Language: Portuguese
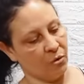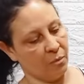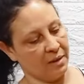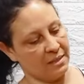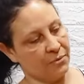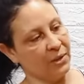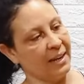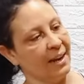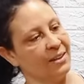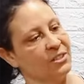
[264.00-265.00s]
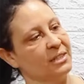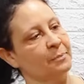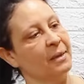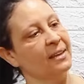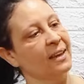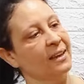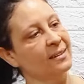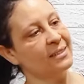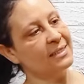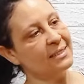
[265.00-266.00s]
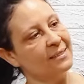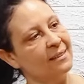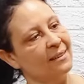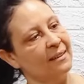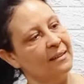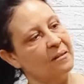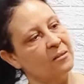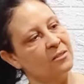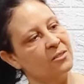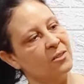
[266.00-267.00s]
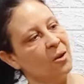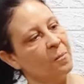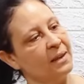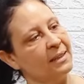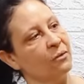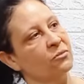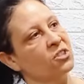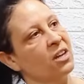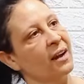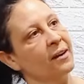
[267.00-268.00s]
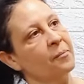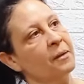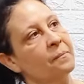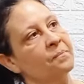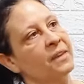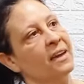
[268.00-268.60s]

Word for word: algumas folhagens pendentes, só para dar um charme.